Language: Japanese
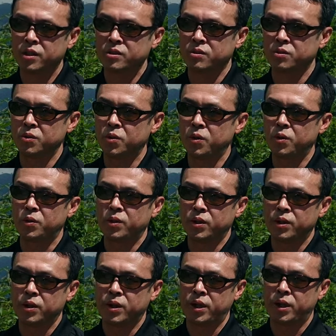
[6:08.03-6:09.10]
その、
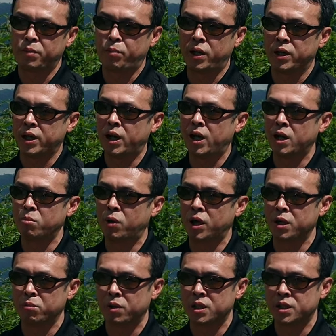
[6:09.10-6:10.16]
えー、まあ狙いも
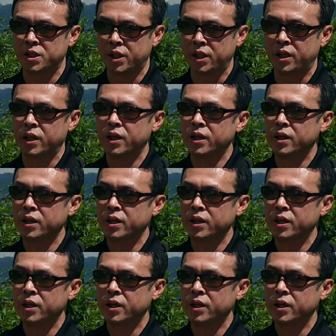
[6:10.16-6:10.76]
ありまして、